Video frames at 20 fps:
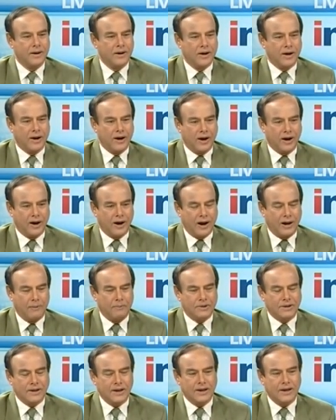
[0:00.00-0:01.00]
आप
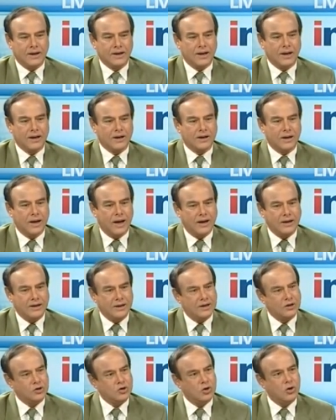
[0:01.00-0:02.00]
बताइए कि क्या
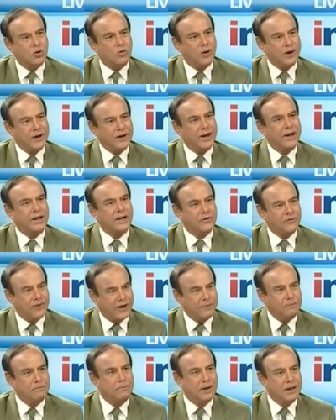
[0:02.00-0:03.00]
ये जो
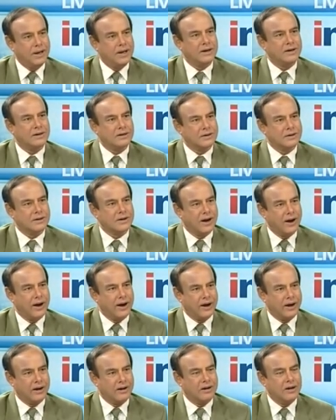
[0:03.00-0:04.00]
185 बिलियन का
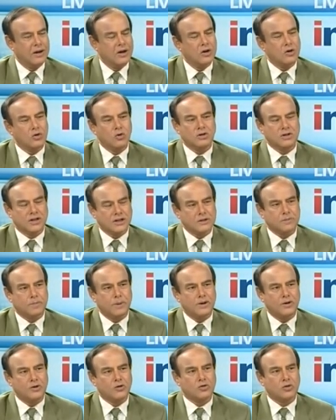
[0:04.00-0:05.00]
है कुछ
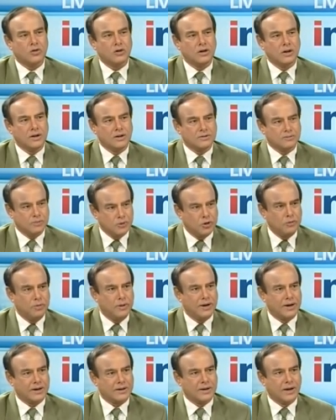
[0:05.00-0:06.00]
एक्सपर्ट उसको डिस्प्यूट
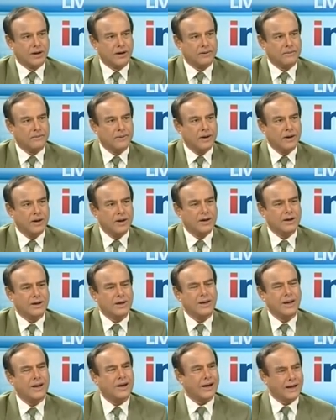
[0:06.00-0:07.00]
भी करते हैं
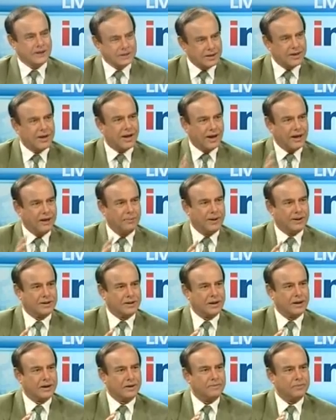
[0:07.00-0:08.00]
कि ये एक ऐसी ख्याली
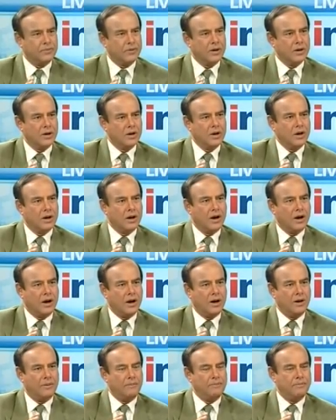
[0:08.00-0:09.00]
बातें हैं
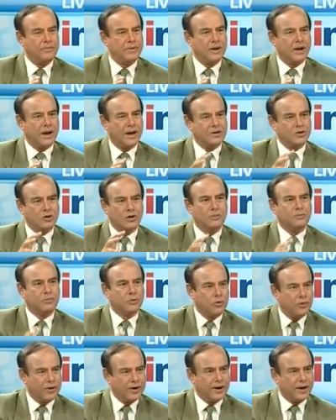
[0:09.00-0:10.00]
एक्चुअली
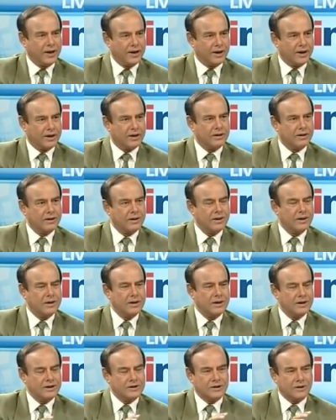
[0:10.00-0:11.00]
प्रूवन नहीं है
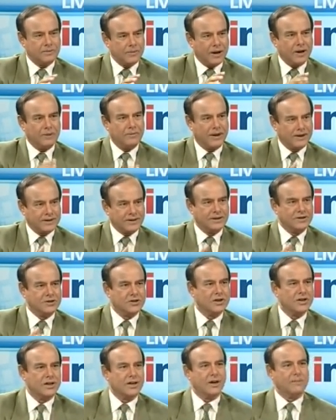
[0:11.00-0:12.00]
इसके बारे में एज
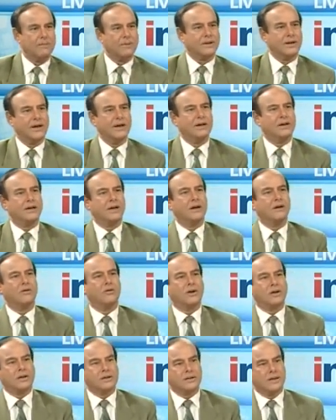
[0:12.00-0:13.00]
इंजीनियर आप बताइए कि
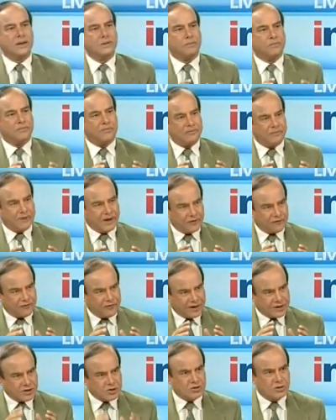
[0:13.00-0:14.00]
व्हाट इज़ द
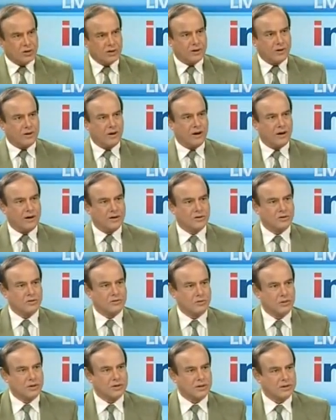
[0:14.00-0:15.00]
फैक्चुअल
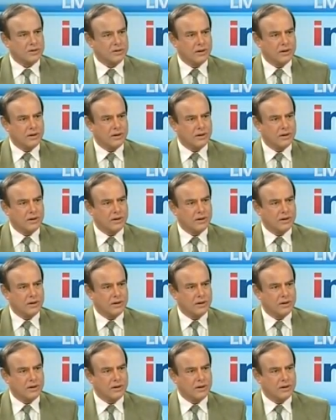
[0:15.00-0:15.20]
सिचुएशन